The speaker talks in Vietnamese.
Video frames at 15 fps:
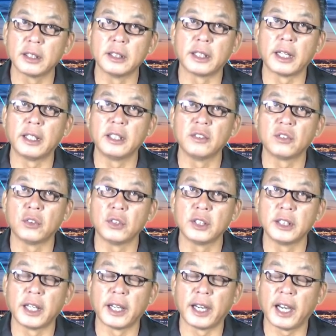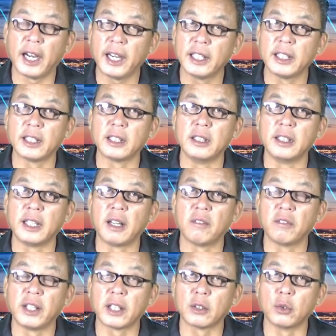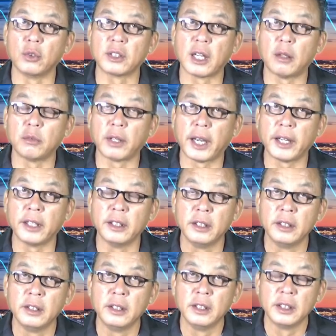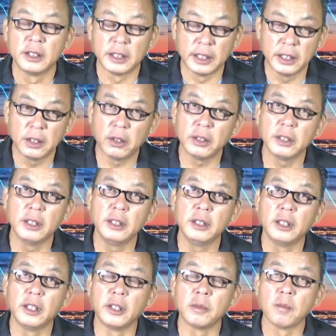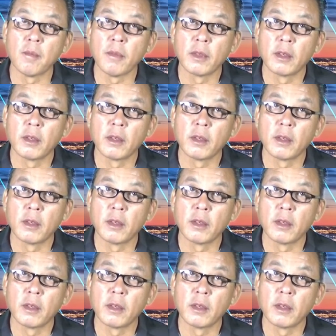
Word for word: từ California ai là người làm việc ruộng đồng này chỉ có những người